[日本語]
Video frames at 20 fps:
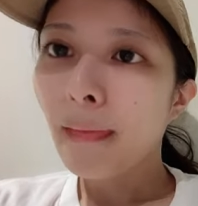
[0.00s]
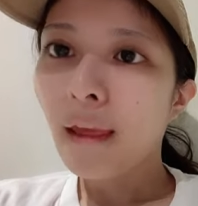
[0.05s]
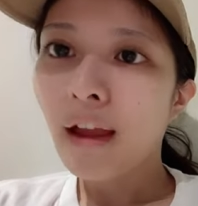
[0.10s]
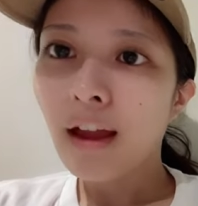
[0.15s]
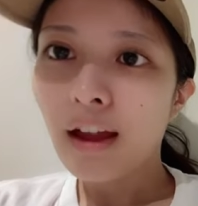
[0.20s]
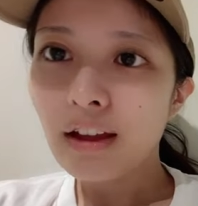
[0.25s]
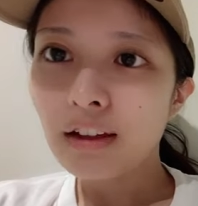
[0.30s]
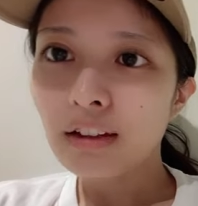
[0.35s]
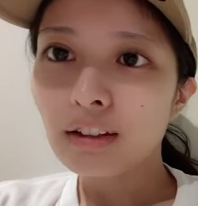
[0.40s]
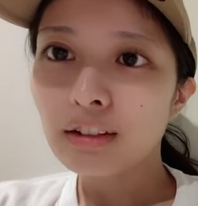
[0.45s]

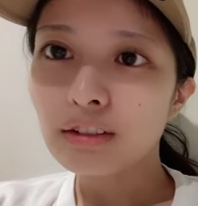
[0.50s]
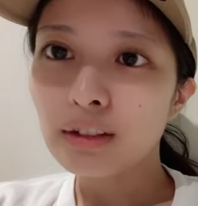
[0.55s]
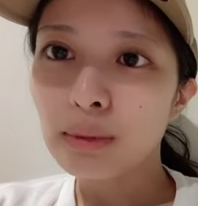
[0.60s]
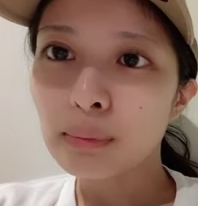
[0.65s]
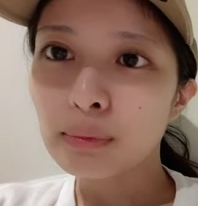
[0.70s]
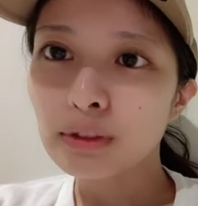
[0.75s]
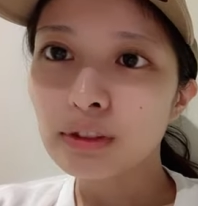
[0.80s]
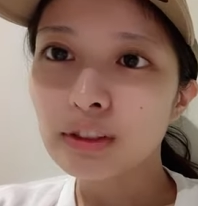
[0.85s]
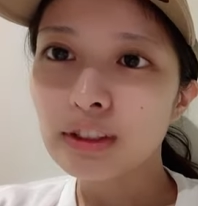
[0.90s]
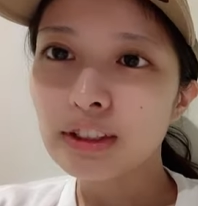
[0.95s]
はい、あの、多
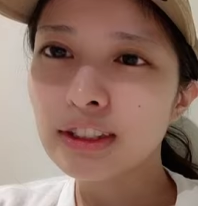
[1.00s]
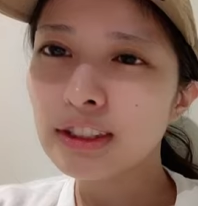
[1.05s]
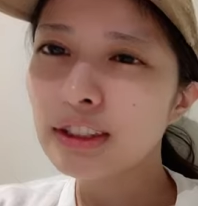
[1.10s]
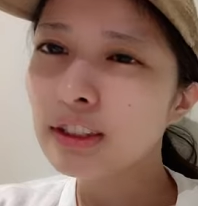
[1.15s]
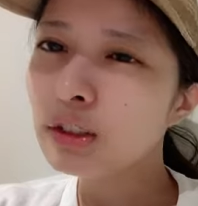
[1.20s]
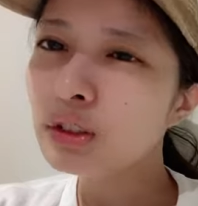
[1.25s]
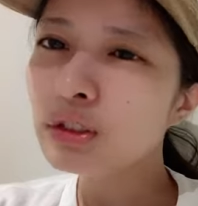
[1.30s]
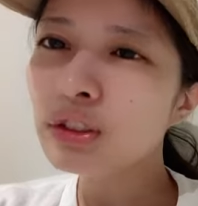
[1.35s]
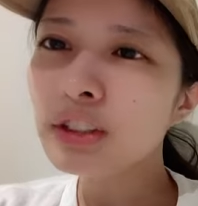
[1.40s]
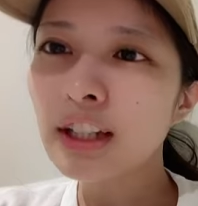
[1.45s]
分、1
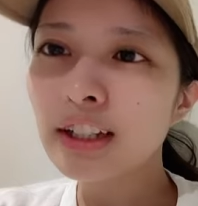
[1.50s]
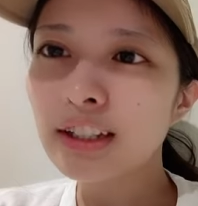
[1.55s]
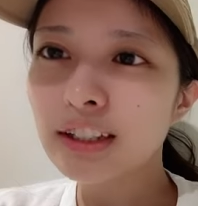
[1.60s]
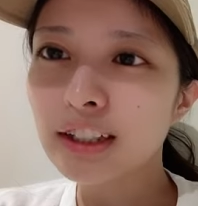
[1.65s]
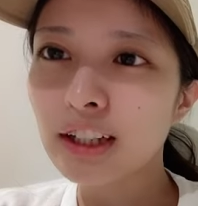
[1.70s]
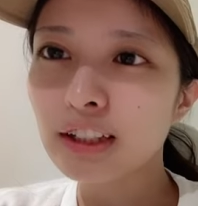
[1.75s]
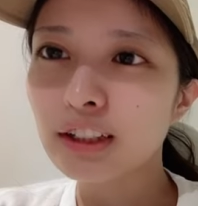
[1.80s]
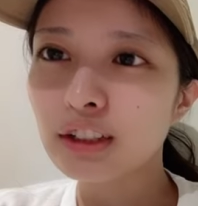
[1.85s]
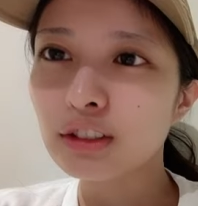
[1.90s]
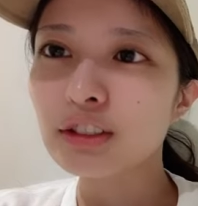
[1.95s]
時ぐらいに
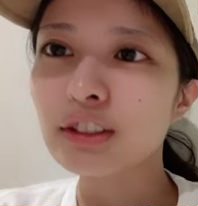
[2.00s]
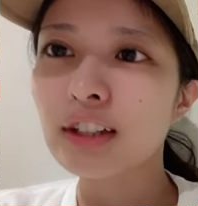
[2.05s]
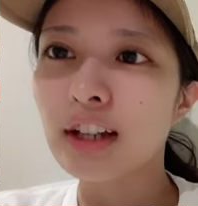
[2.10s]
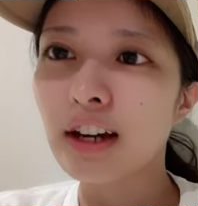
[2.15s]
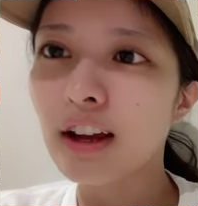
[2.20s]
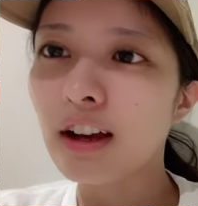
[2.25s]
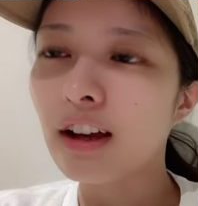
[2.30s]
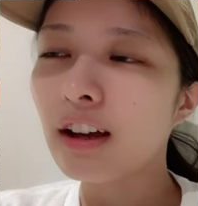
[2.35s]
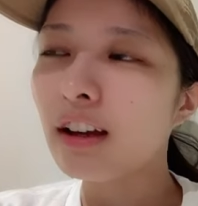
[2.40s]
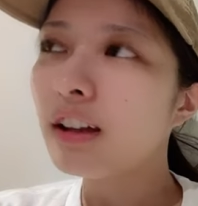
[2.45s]
帰ってくるか
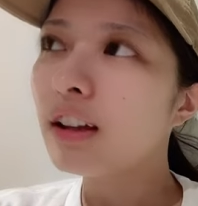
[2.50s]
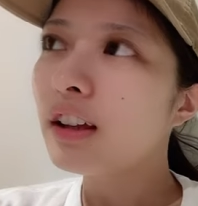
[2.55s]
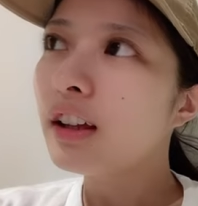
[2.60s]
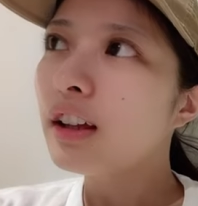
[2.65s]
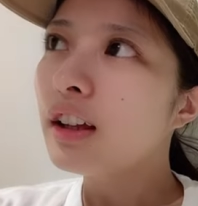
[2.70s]
ら、